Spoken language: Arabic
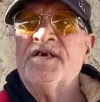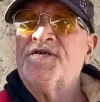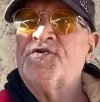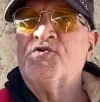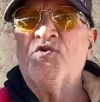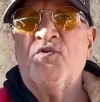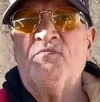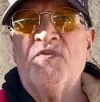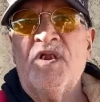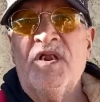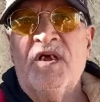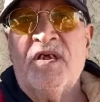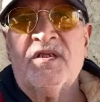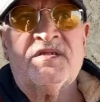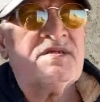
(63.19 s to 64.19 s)
السوم
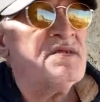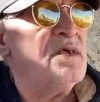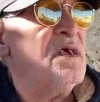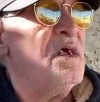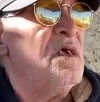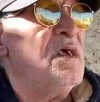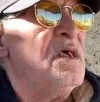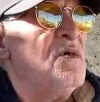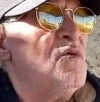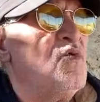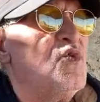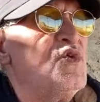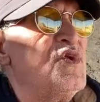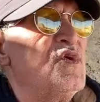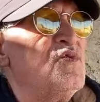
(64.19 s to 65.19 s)
اللي
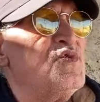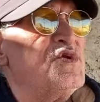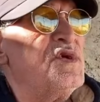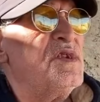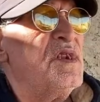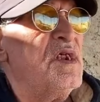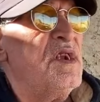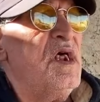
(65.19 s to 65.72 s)
كنا وصلنا